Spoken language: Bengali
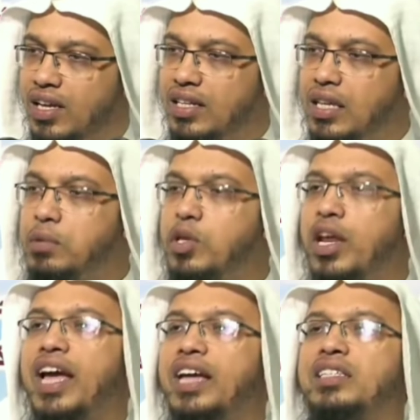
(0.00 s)
তার ভিতরে
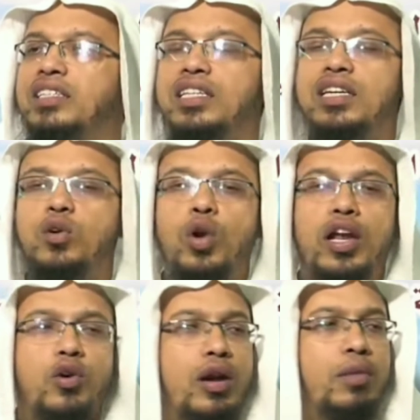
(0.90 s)
একটি উল্লেখ
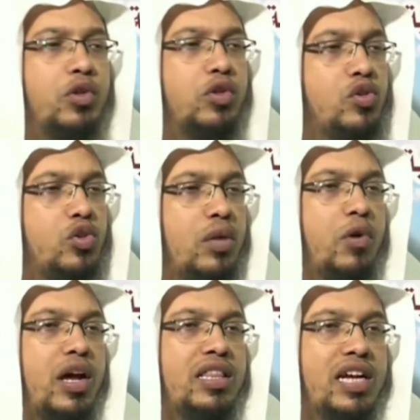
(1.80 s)
করার মতো সহি
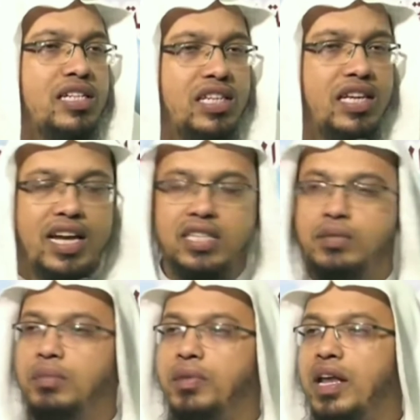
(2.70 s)
বুখারিতে আসছে
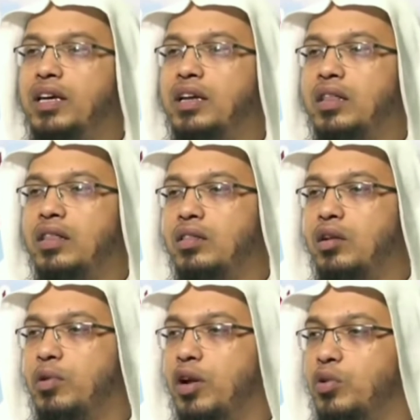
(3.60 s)
আনাসবিন মালিক রেদাল্লাহ
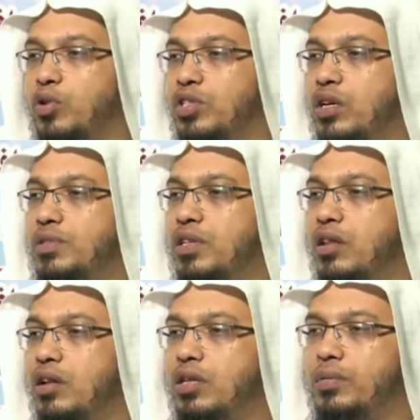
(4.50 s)
বর্ণনা করেছেন নবী সাল্লাহ
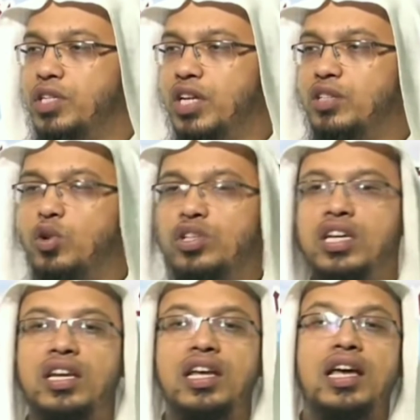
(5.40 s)
ইসলাম ইরশাদ করেছেন
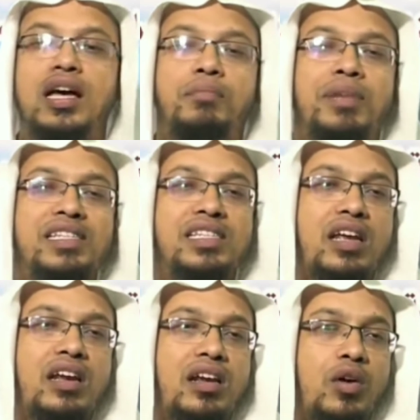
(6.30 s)

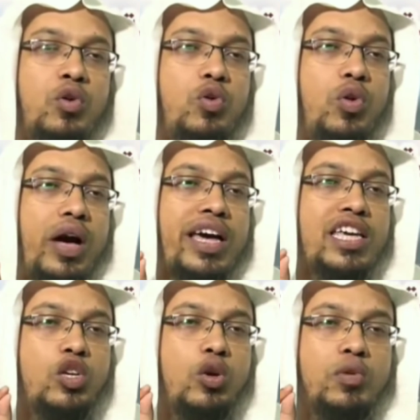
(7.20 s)
মানসাররাহু
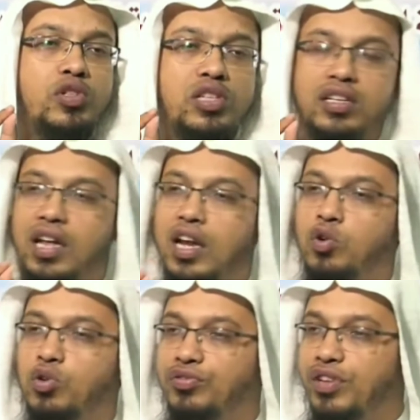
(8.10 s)
আইয়ুবসাতালাহু
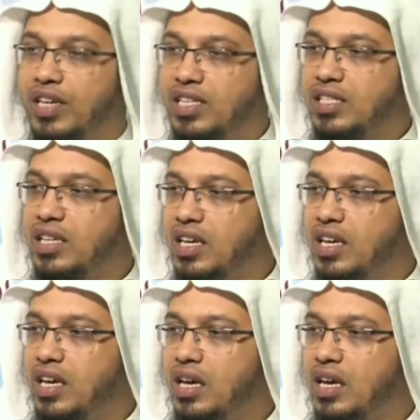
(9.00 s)
ফি রিজকিহি